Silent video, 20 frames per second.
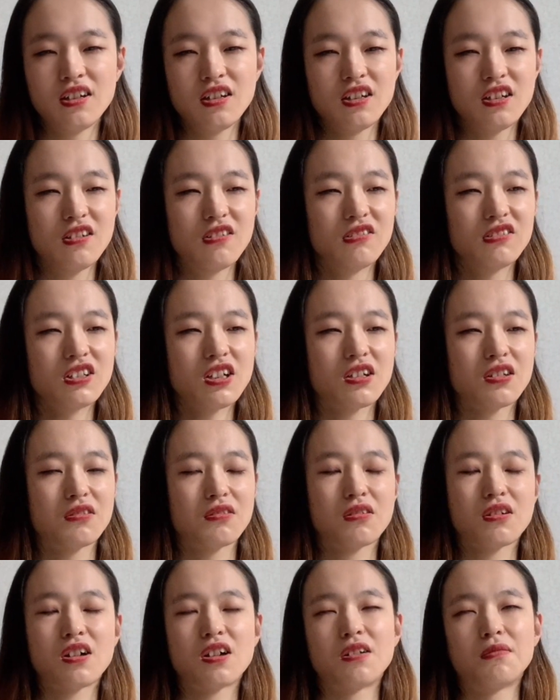いろんな
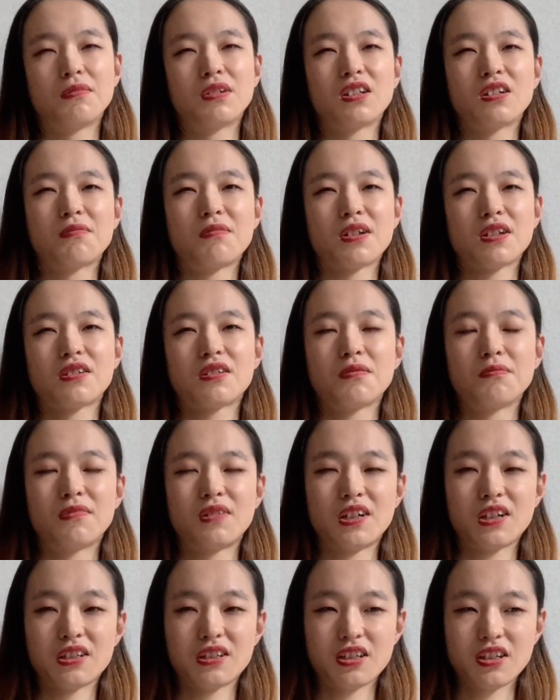人から学ばしても
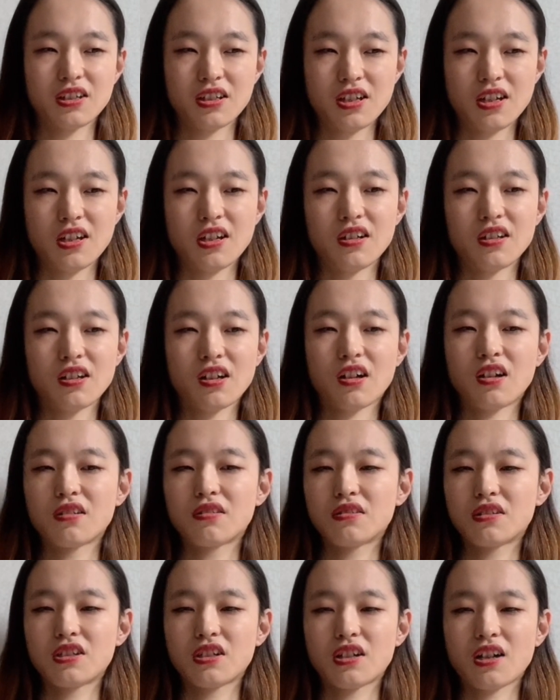らっててなんか
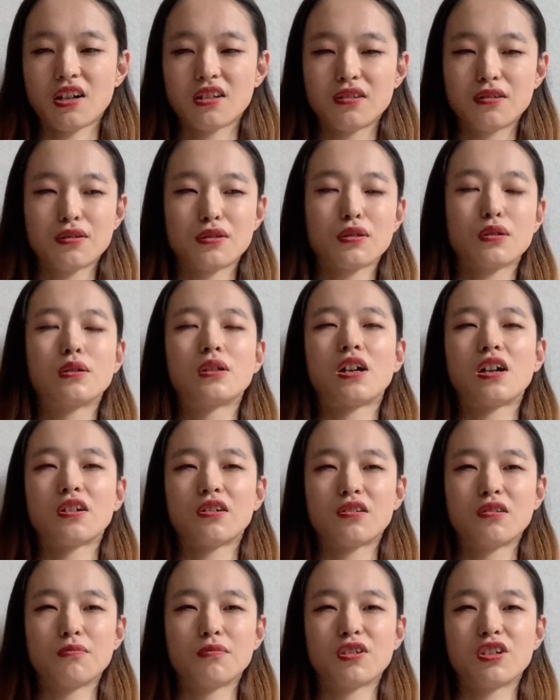口数少ない
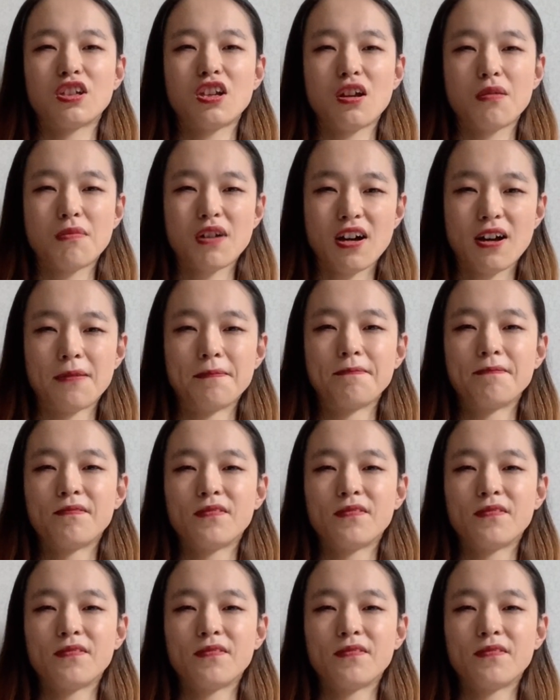人もいれば